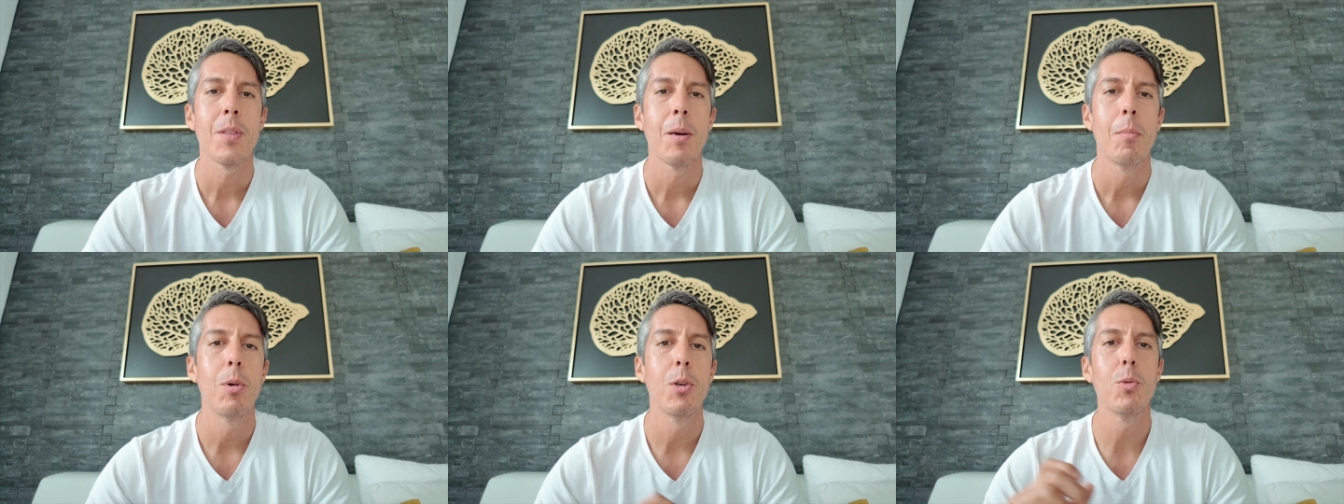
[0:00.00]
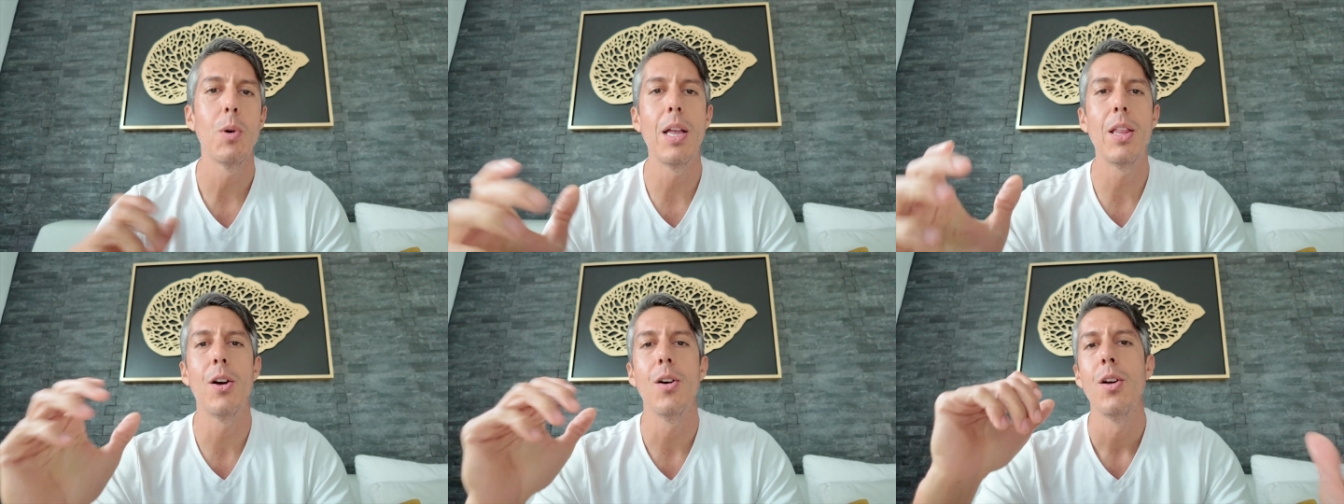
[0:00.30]
Pues
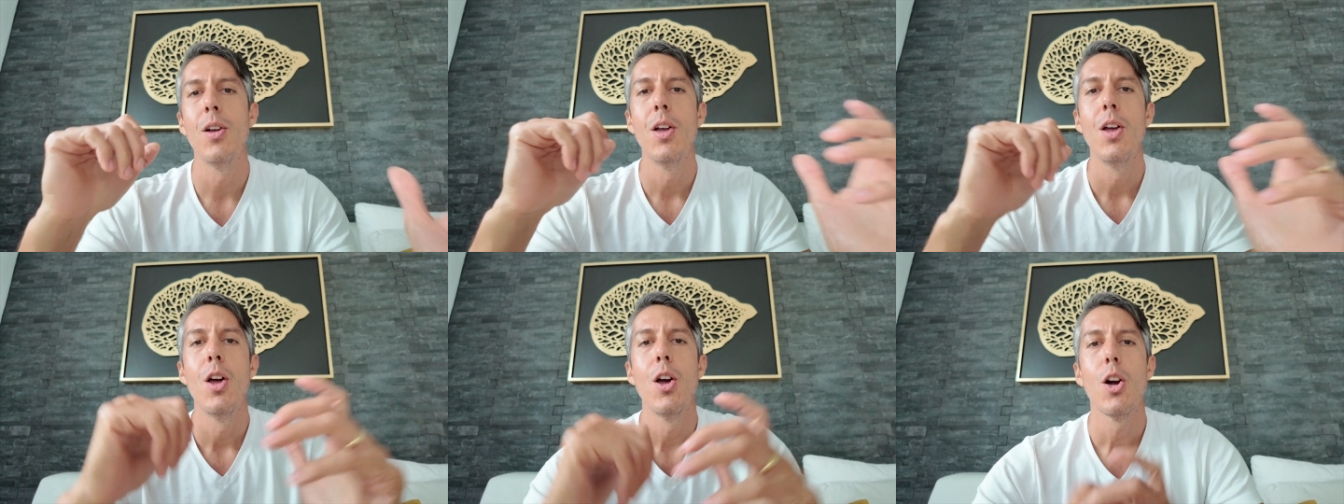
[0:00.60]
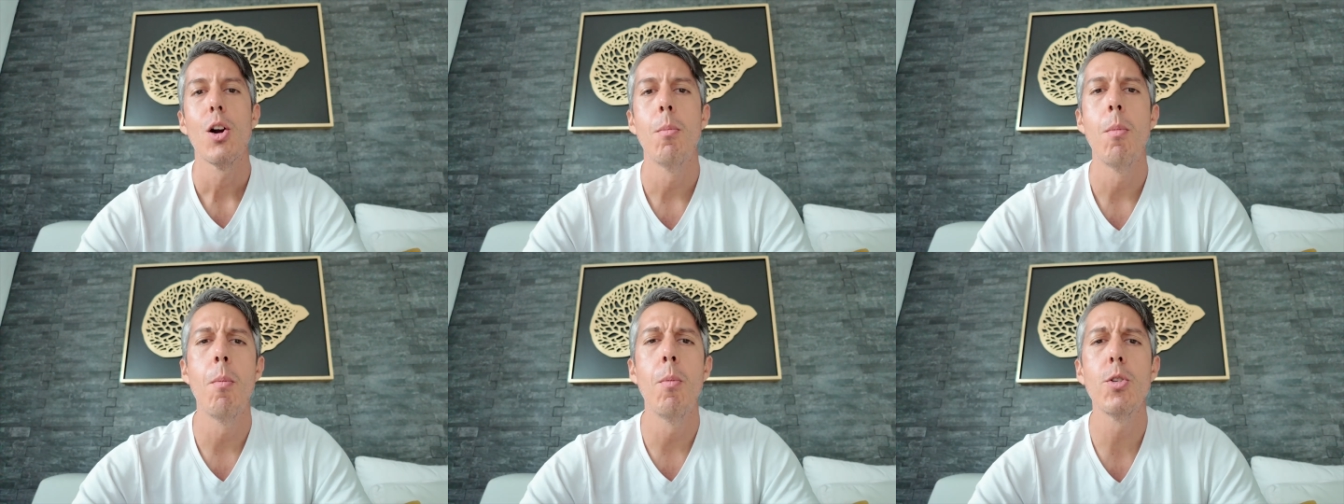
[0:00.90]
bueno,
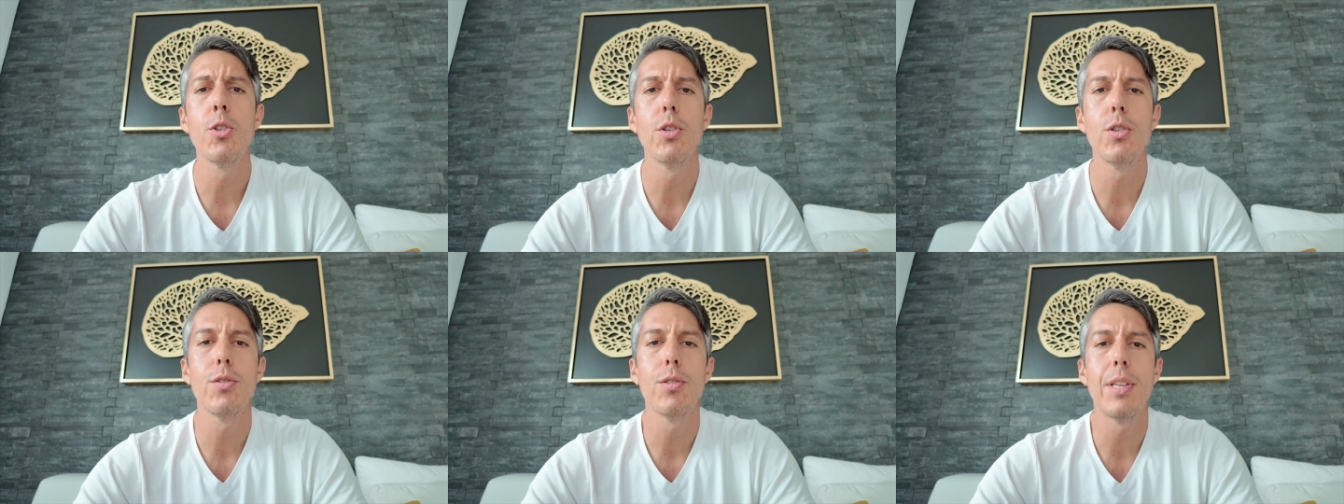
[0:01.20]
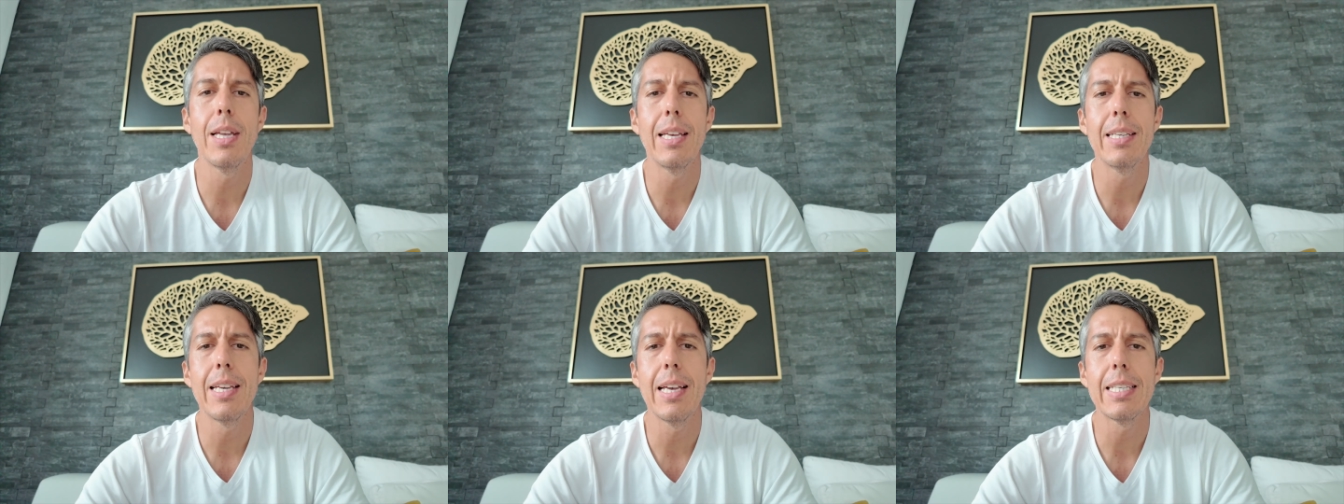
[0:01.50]
como muchos de
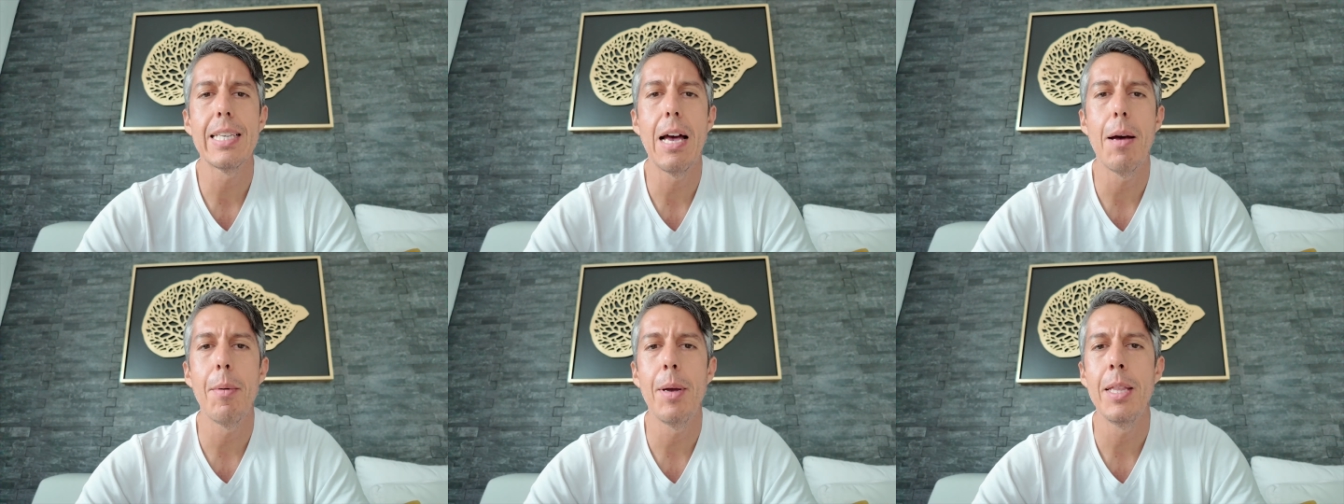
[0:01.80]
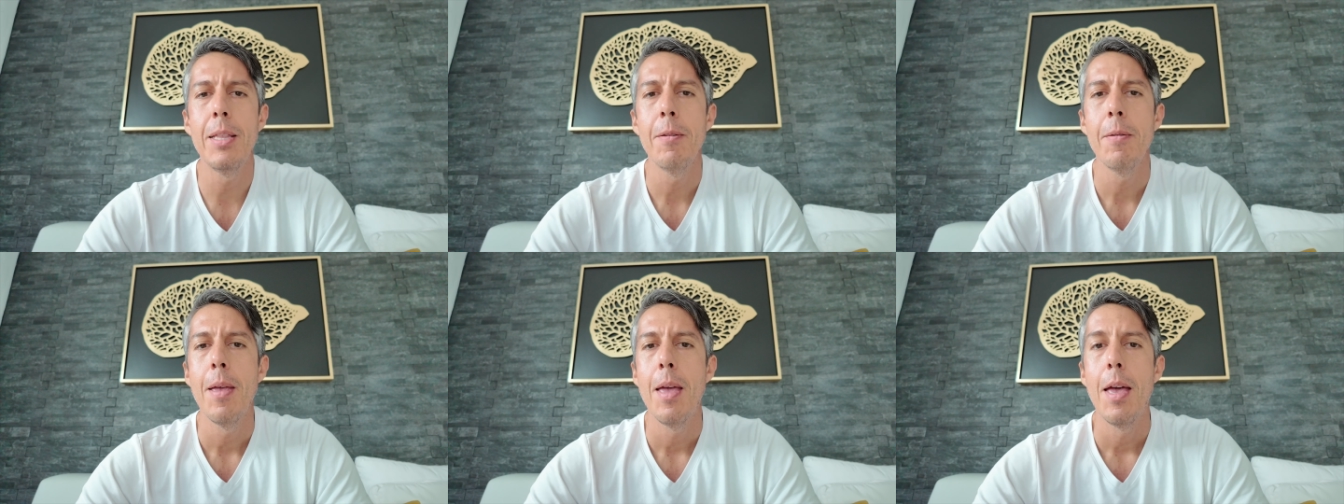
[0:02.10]
ustedes ya
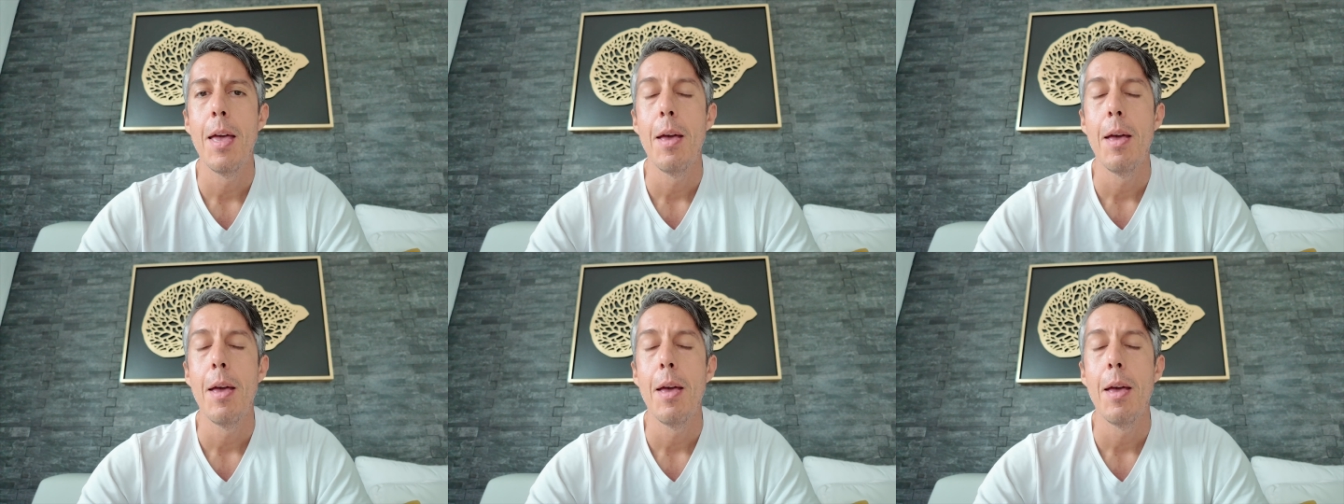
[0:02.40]
saben,